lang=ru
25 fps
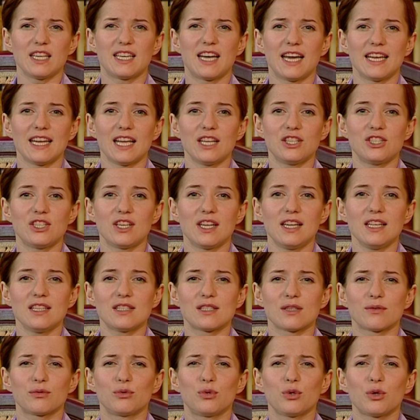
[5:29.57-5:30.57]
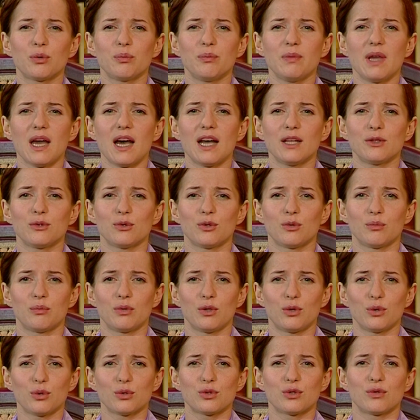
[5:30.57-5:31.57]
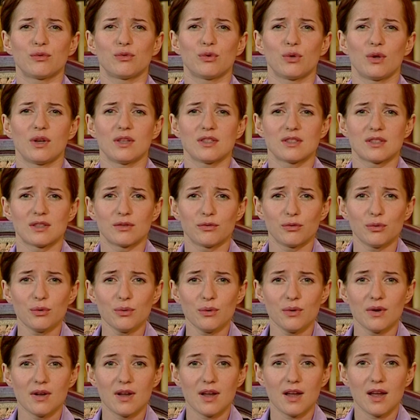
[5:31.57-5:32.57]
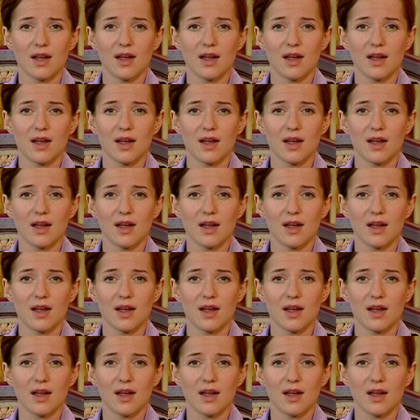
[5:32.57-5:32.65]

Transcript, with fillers: горячие лица в духмяную березовую листву